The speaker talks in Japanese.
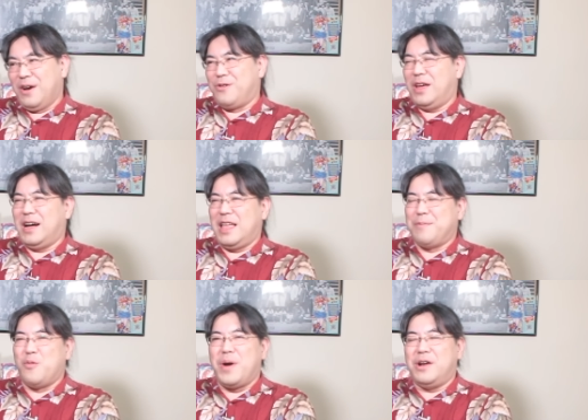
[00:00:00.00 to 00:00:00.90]
これがね、
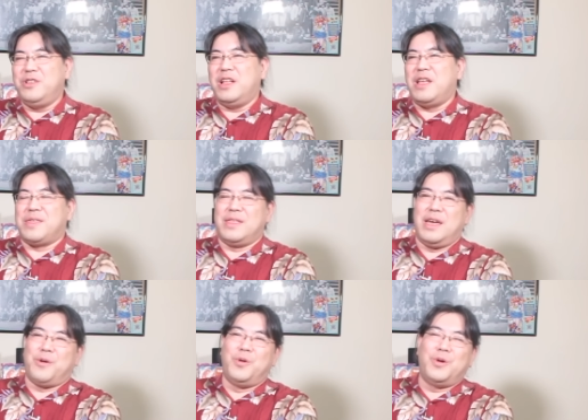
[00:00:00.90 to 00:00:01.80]
もうまるでです
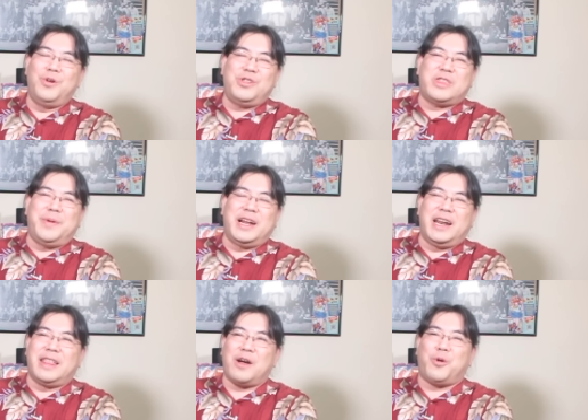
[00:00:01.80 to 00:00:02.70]
ね、こう追い詰めら
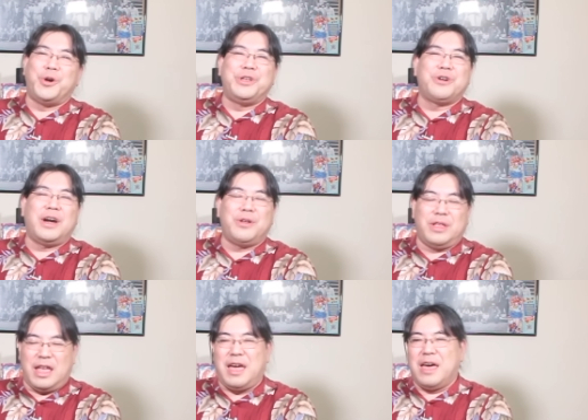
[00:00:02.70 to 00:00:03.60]
れた子犬が
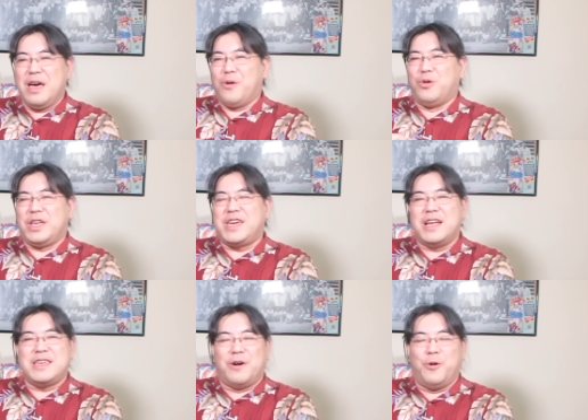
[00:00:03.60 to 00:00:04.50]
ね、こうね、
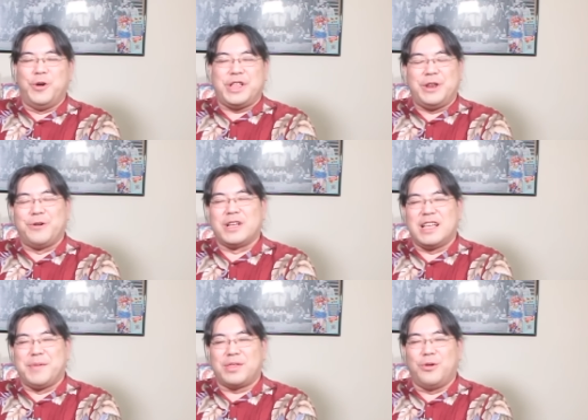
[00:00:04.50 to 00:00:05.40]
ギャンギャン吠えてるような
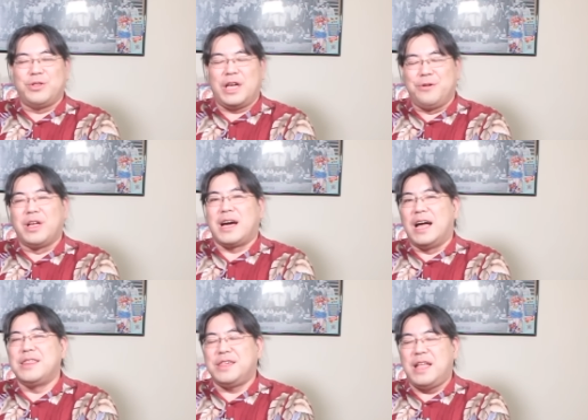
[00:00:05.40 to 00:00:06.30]
ね、まあそういったような
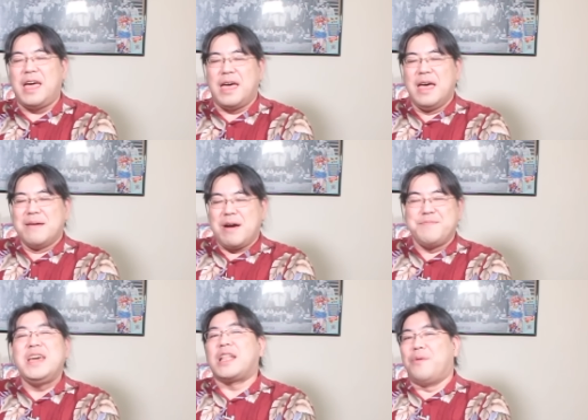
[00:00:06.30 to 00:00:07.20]
感じで、まあ
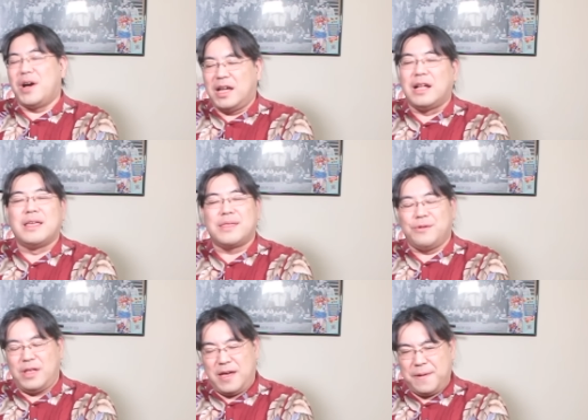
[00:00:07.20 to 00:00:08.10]
見えたわけなんです
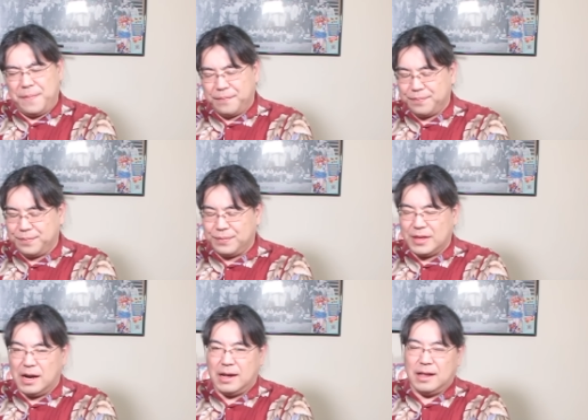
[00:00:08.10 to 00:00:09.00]
よね。うん、
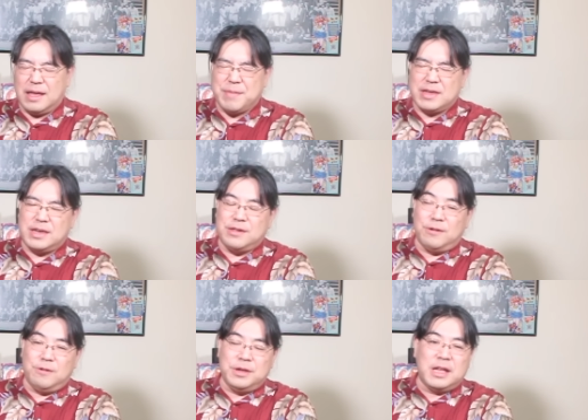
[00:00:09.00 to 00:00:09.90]
だからね、まあ、非
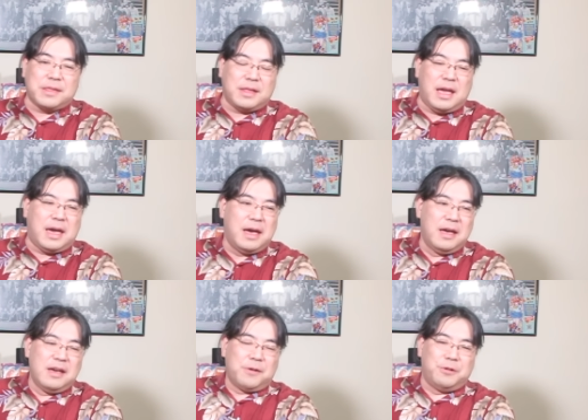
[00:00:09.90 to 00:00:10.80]
常にですね、
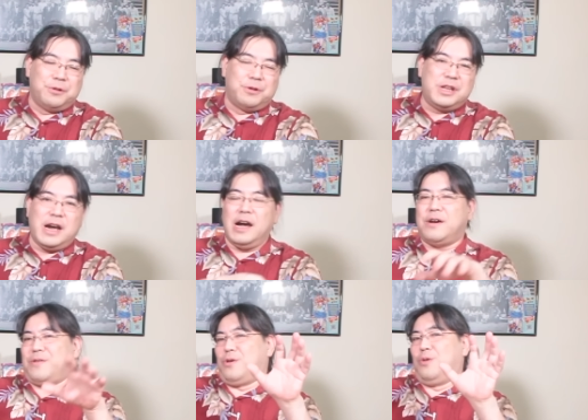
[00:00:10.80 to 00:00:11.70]
この
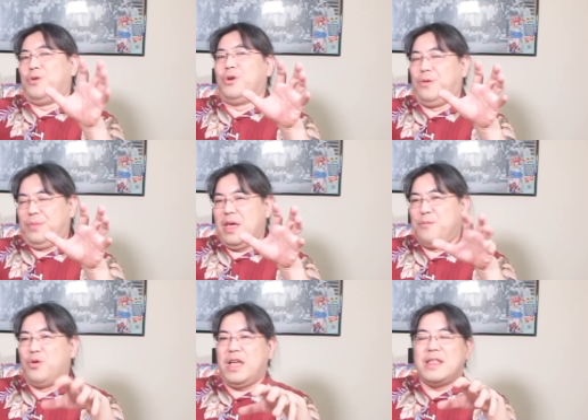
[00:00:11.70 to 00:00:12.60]
リハックそのもの、
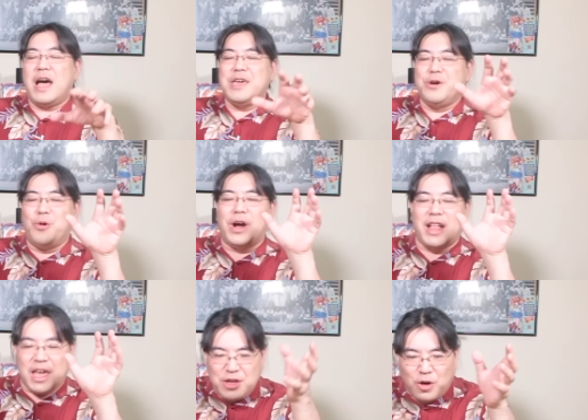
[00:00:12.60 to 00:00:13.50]
もうね、内容が
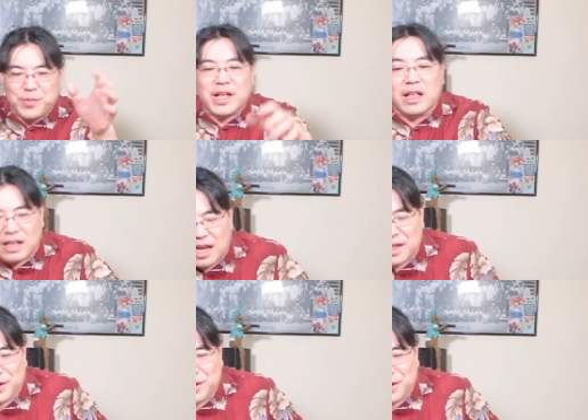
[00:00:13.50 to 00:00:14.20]
ないよみたいなね、